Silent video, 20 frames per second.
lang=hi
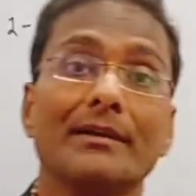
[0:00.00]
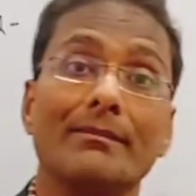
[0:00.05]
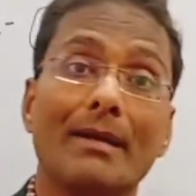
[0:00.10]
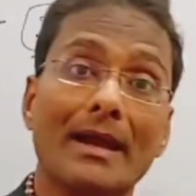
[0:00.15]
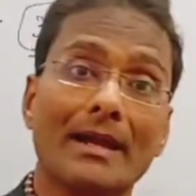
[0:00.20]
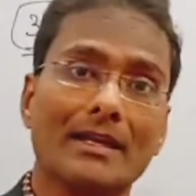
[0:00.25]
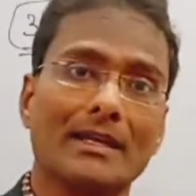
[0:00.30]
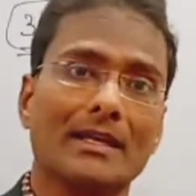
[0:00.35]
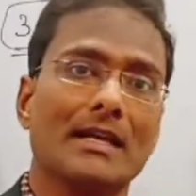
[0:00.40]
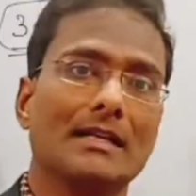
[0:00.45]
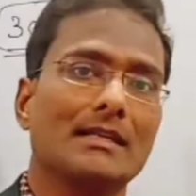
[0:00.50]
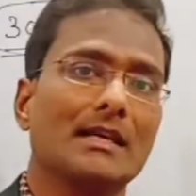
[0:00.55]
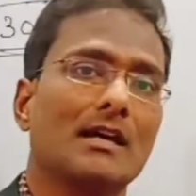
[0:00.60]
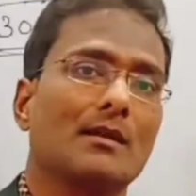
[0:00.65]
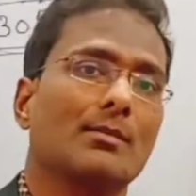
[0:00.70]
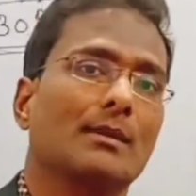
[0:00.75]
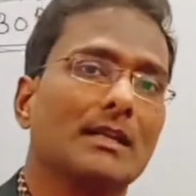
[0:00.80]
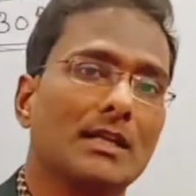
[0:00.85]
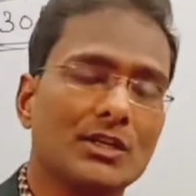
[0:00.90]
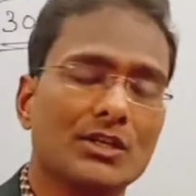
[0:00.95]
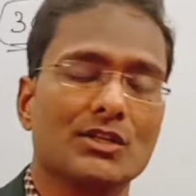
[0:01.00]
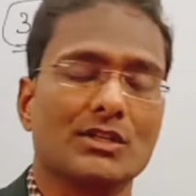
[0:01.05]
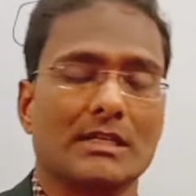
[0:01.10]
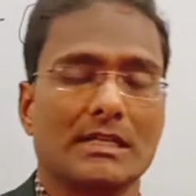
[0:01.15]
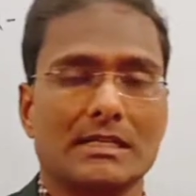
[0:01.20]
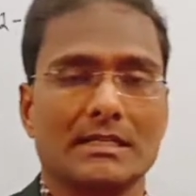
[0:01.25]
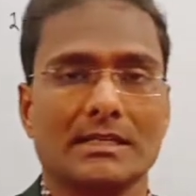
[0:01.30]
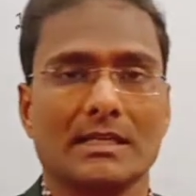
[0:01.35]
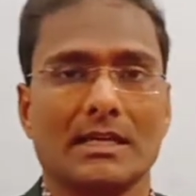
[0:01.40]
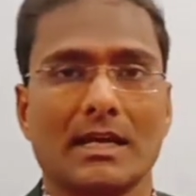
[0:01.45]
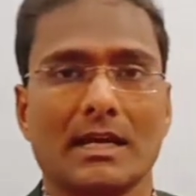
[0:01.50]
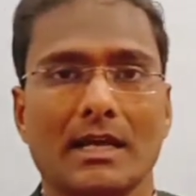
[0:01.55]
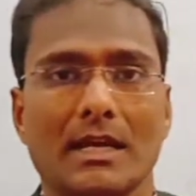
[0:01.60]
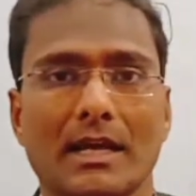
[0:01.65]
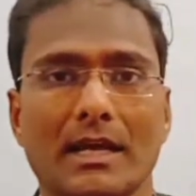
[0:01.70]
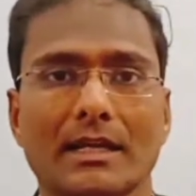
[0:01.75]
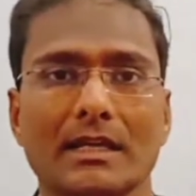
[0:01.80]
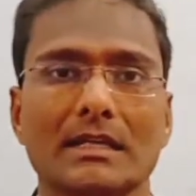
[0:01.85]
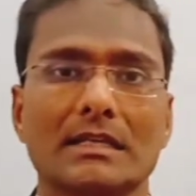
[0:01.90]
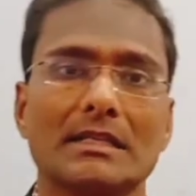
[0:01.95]
फीडबैक के आधार पर यह निष्कर्ष निकाला
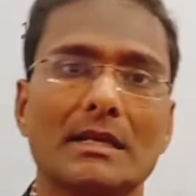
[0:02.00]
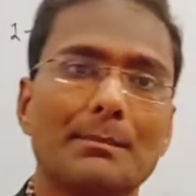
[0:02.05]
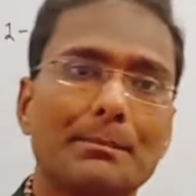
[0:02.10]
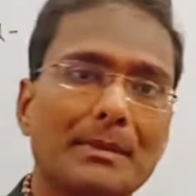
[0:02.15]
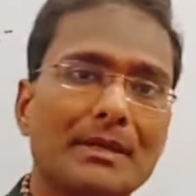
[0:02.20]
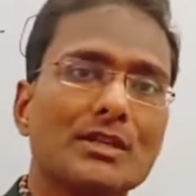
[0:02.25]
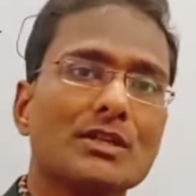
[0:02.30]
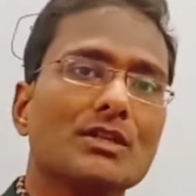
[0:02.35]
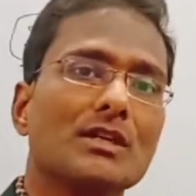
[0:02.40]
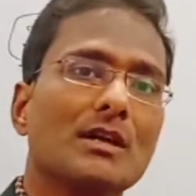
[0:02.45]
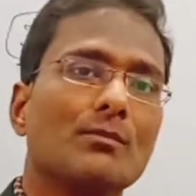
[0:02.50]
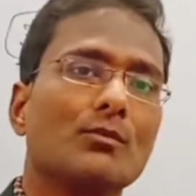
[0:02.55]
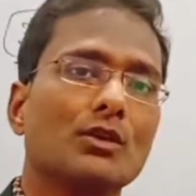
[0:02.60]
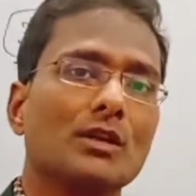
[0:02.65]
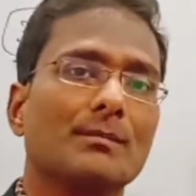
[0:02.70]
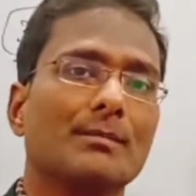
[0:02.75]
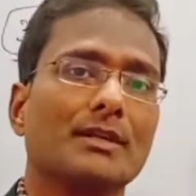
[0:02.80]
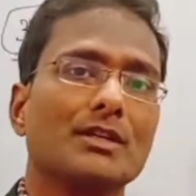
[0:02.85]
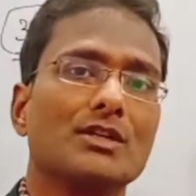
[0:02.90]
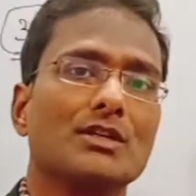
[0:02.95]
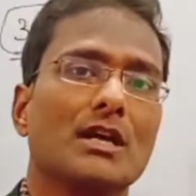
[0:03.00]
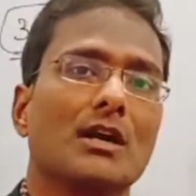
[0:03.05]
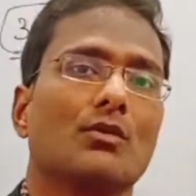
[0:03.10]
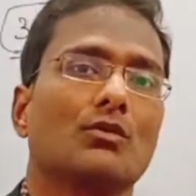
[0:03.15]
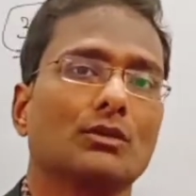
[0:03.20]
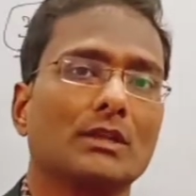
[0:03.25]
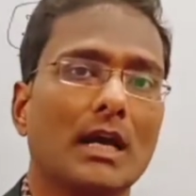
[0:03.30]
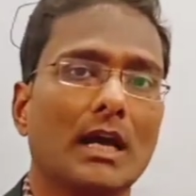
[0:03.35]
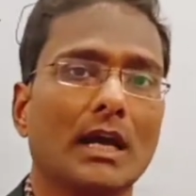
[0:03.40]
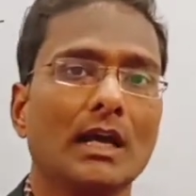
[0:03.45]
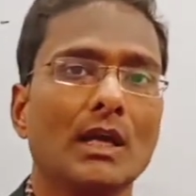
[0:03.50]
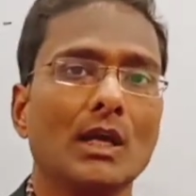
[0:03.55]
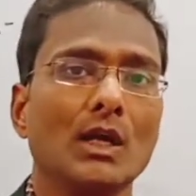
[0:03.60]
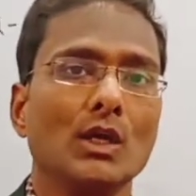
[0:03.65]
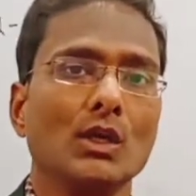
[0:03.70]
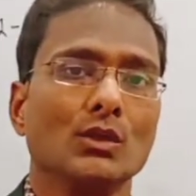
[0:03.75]
है कि जब परीक्षा मुख्य परीक्षा होता है